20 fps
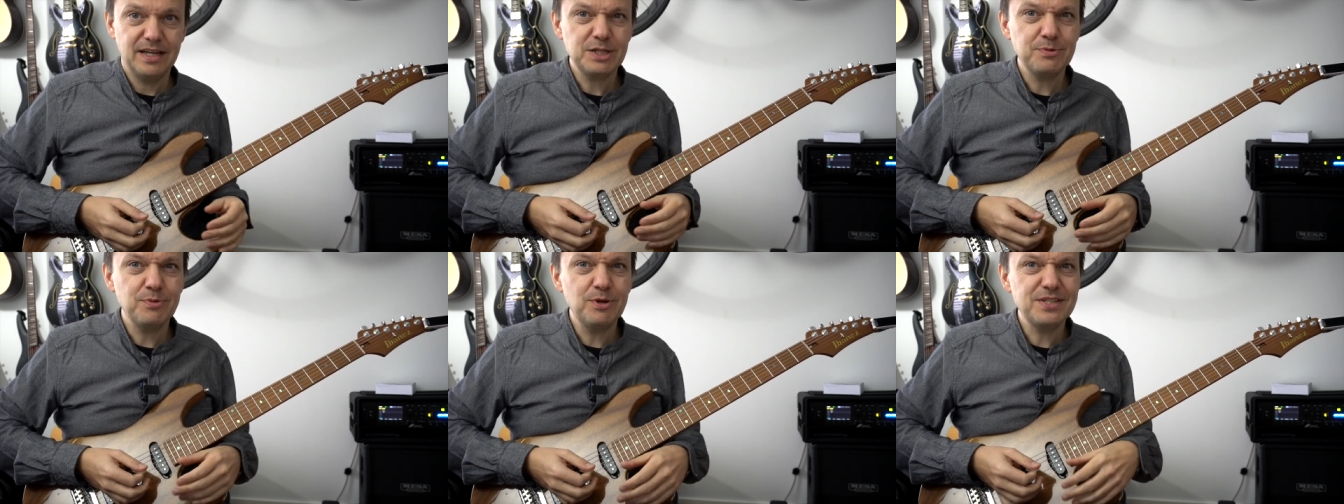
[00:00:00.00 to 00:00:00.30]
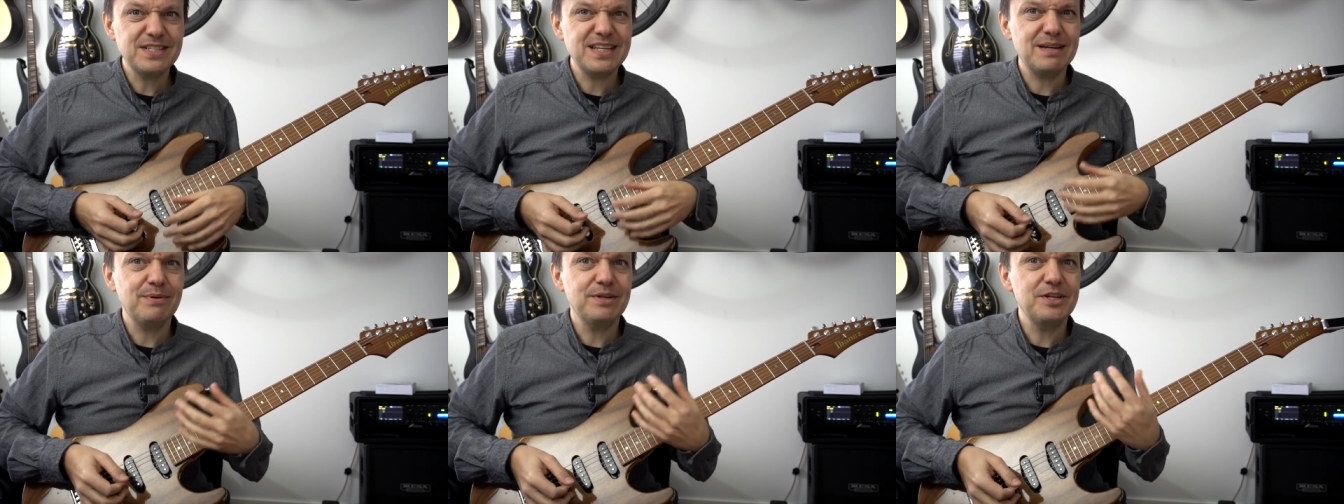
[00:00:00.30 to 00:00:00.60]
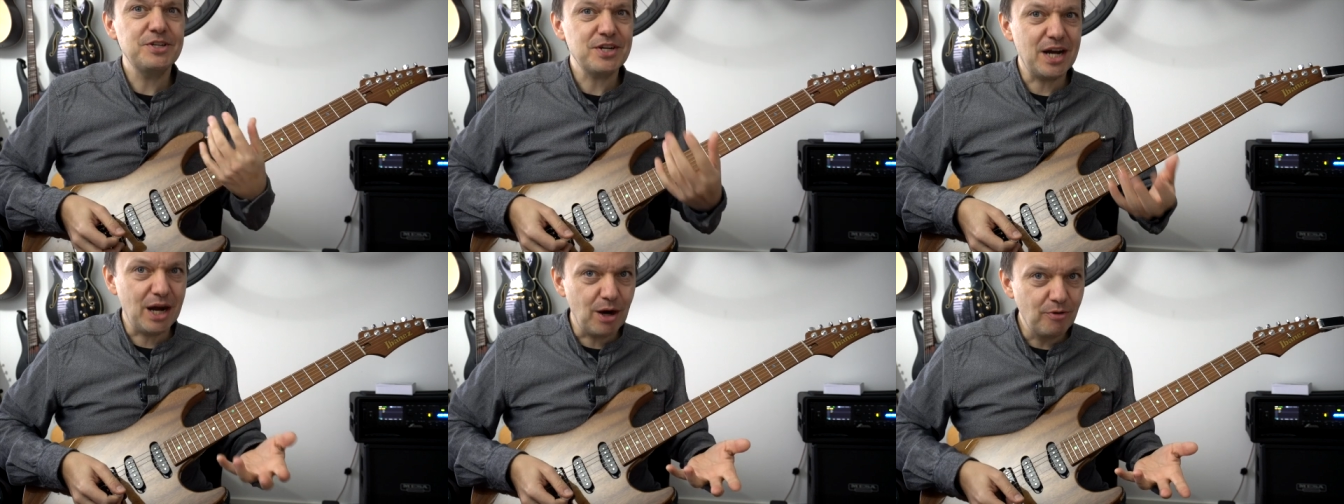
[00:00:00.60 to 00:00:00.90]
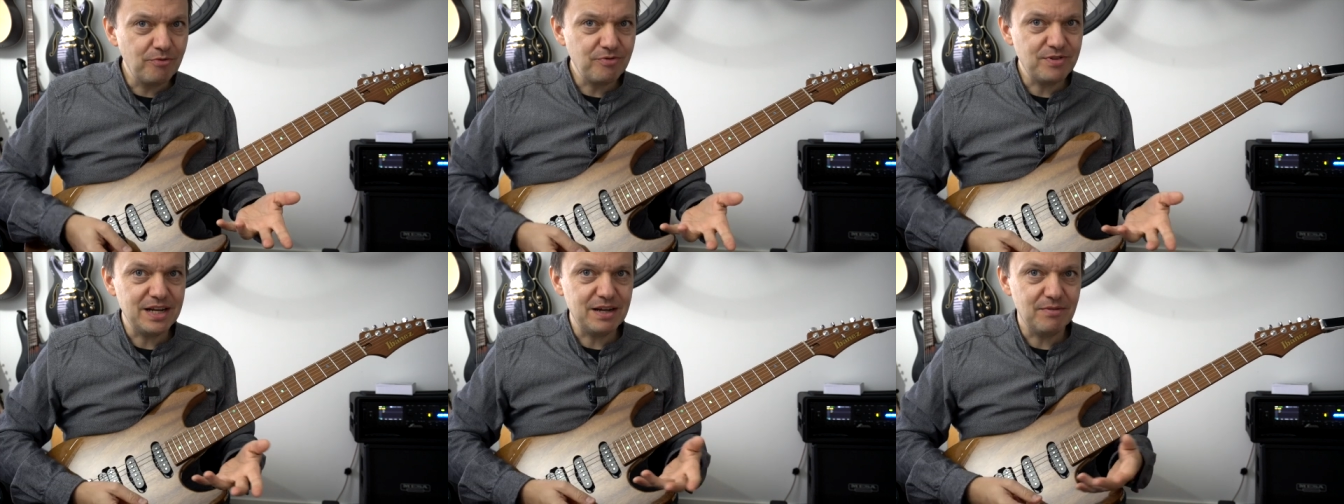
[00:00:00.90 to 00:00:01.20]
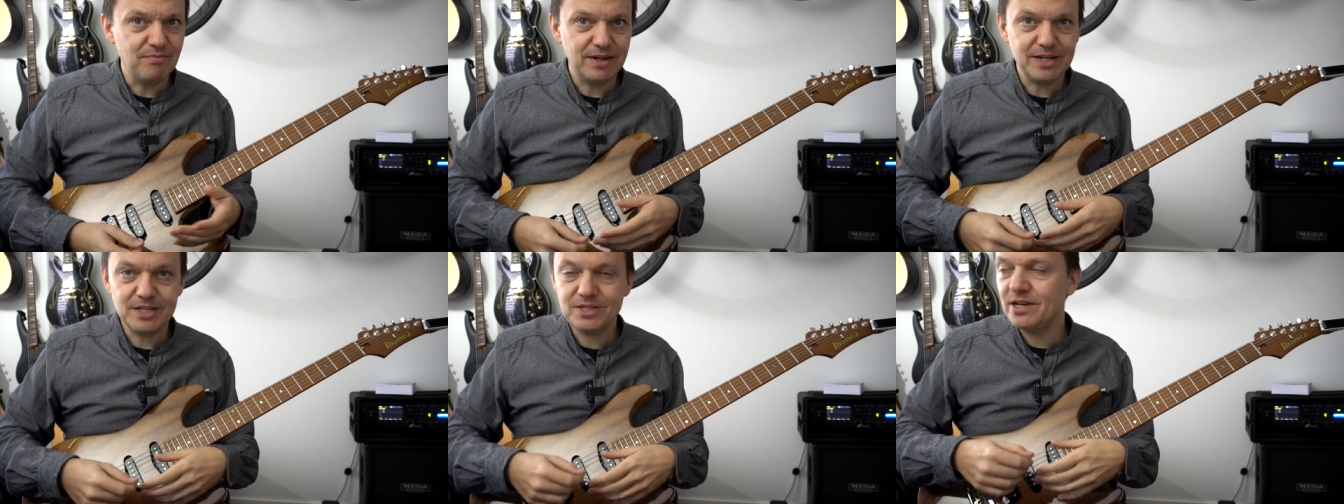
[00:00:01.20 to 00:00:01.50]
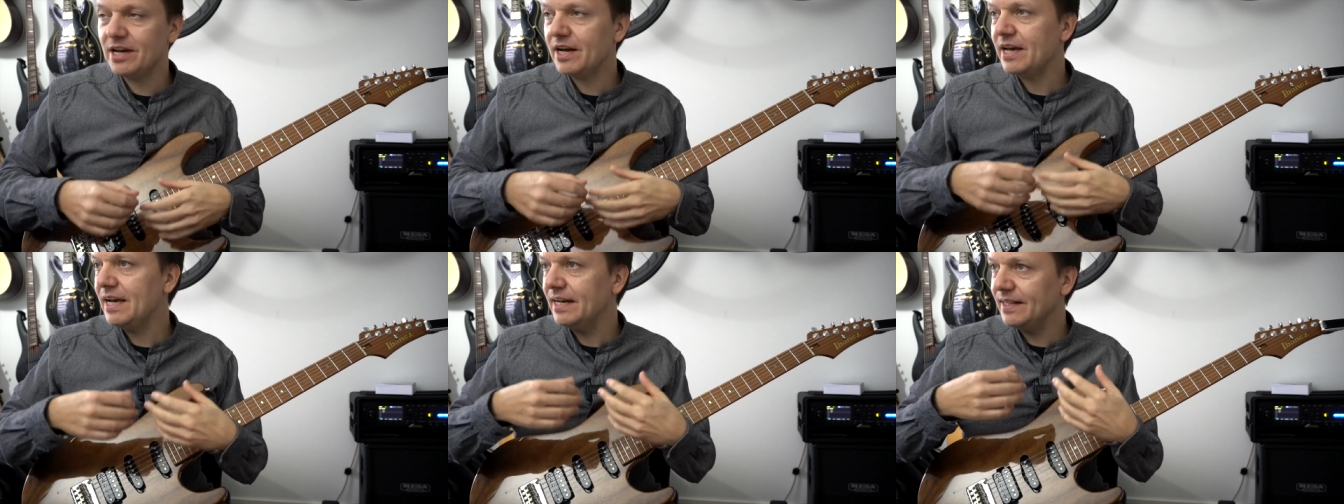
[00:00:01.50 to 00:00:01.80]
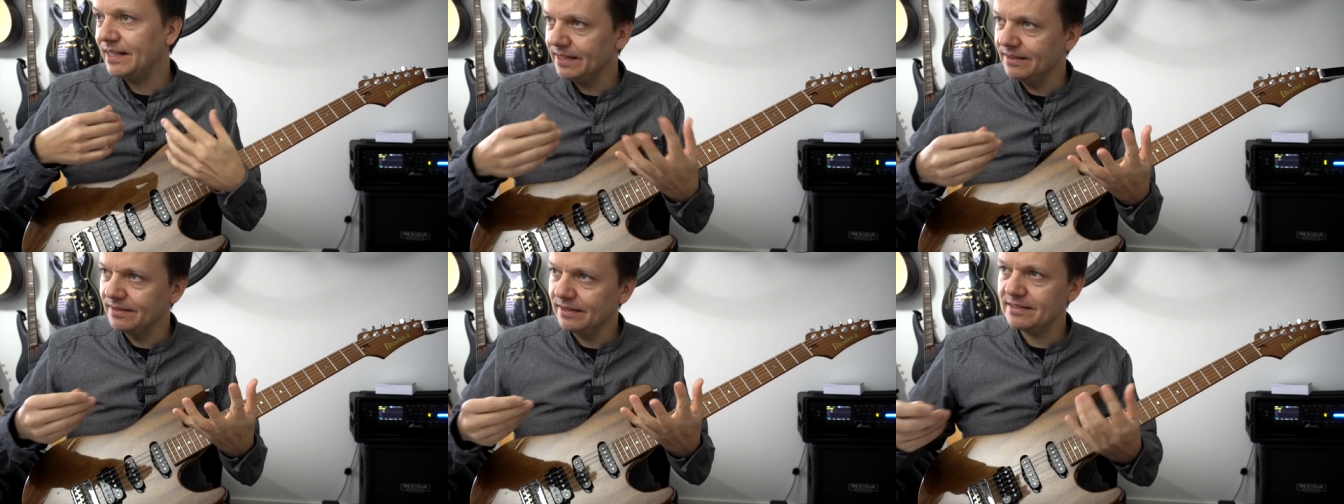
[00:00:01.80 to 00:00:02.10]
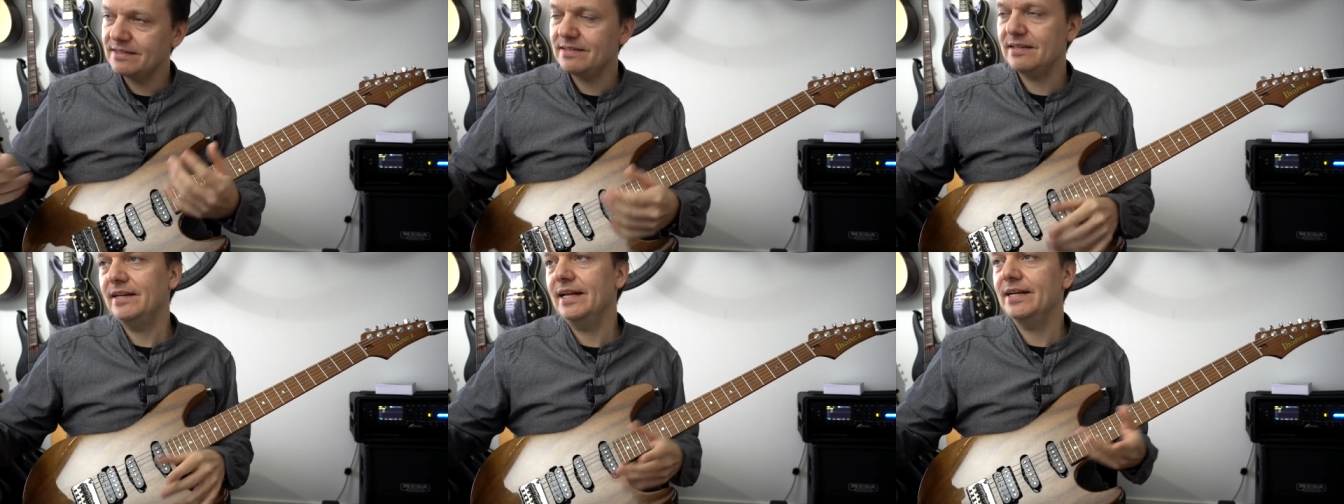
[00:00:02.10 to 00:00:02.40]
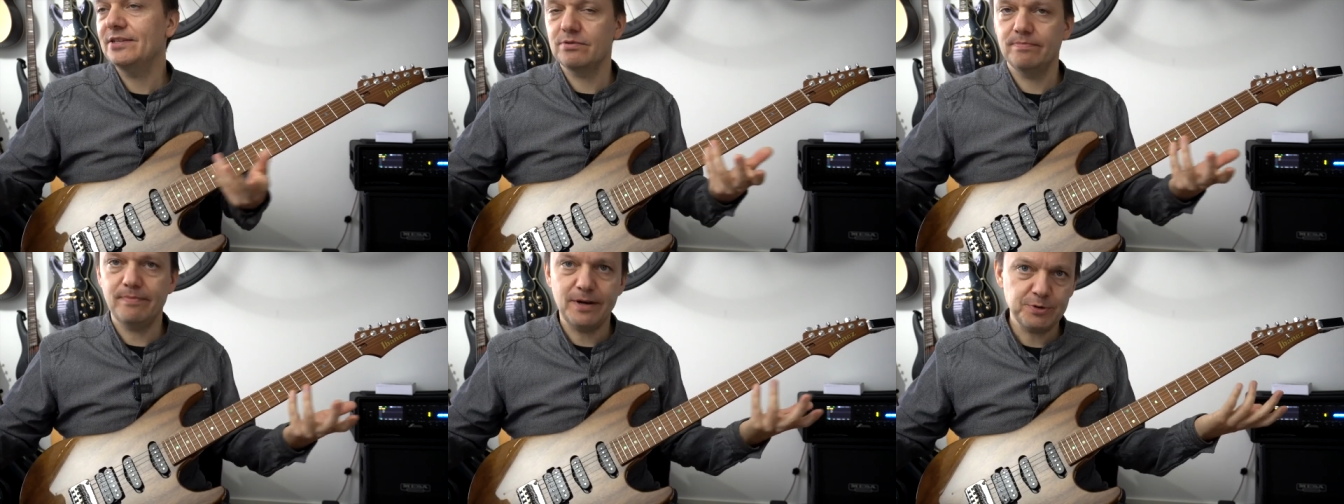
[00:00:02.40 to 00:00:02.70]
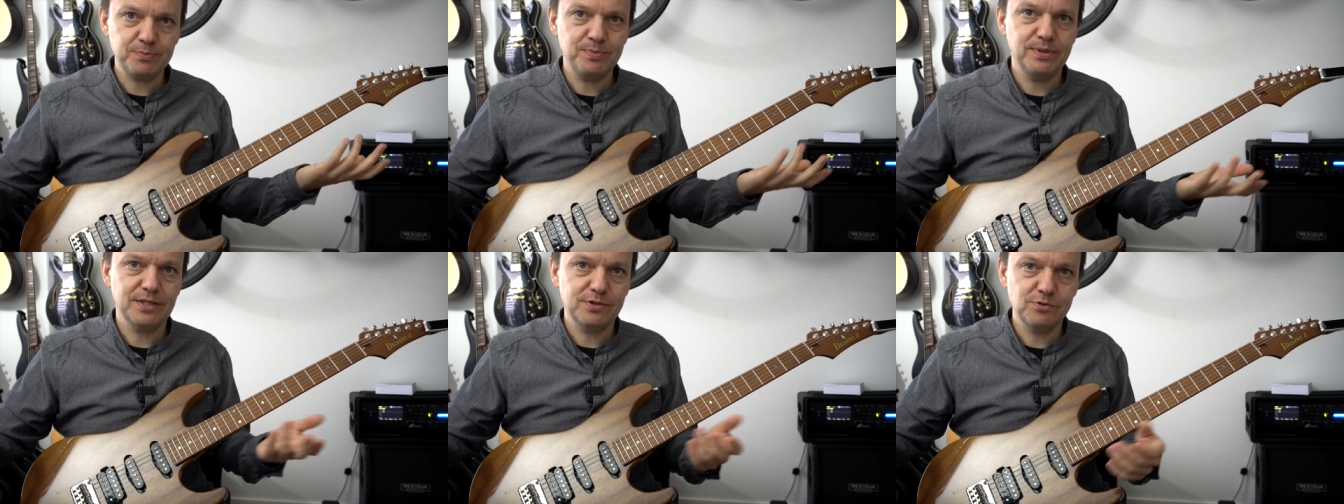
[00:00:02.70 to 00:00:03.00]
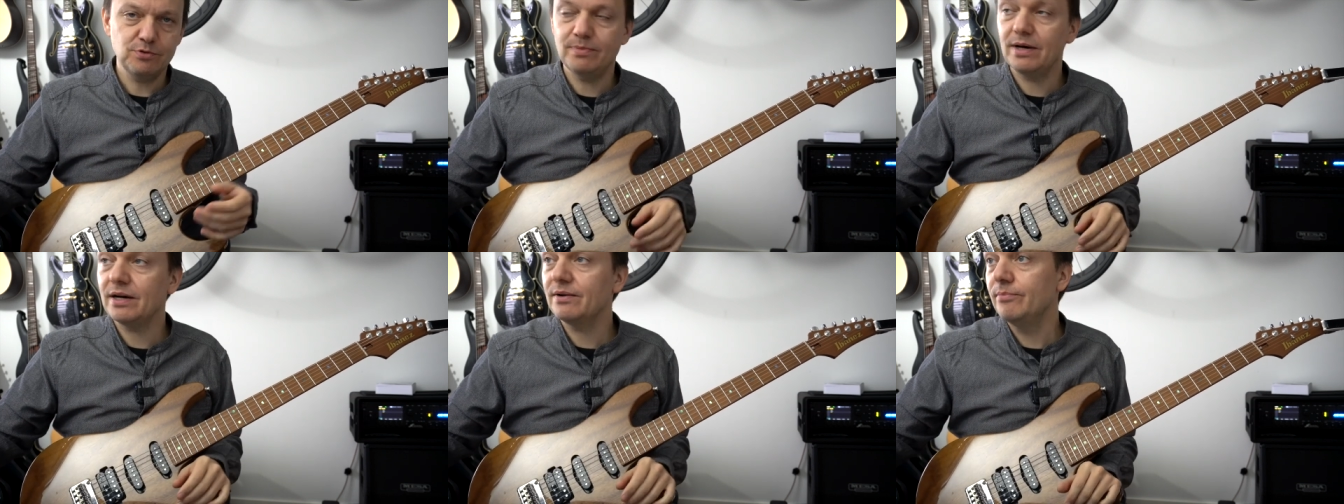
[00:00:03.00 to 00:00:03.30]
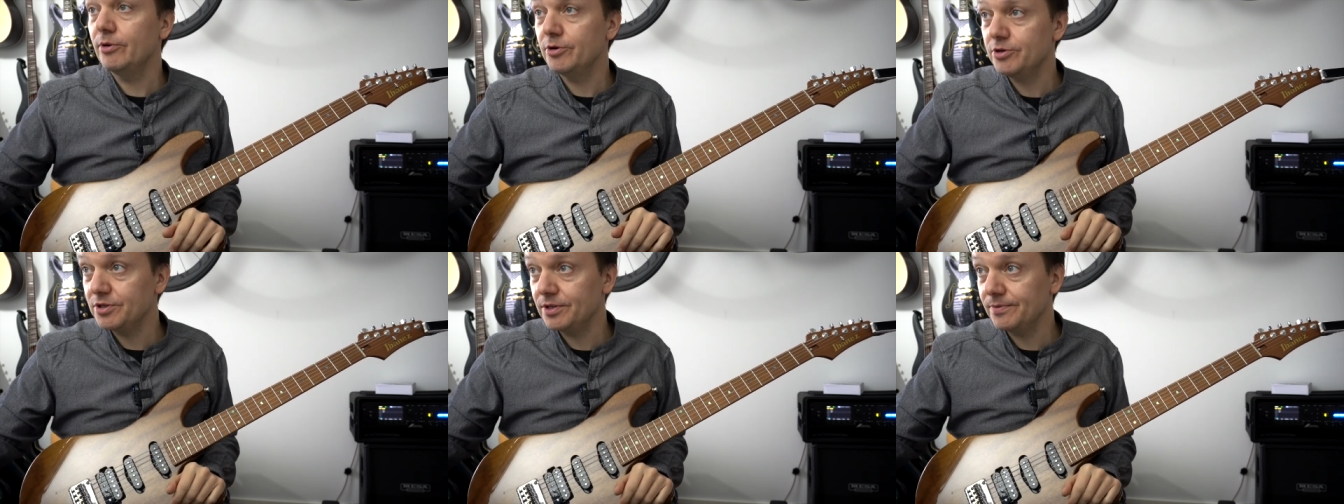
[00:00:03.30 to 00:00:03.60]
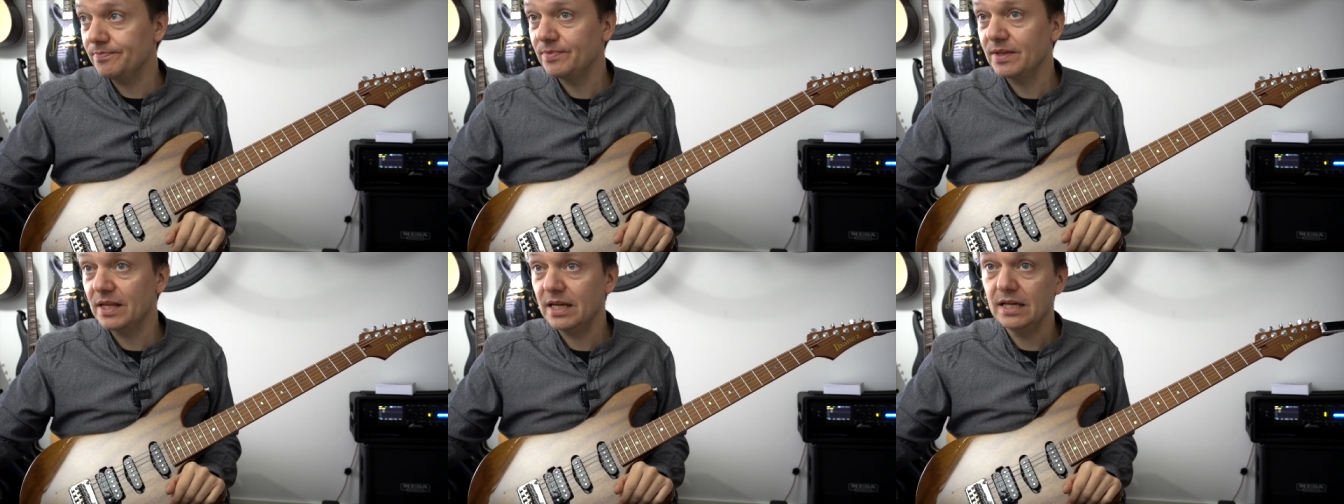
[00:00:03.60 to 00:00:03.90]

Ich möchte es aber nicht aufnehmen, weil ich nachher ein anderes Delay zum Beispiel dazu machen möchte.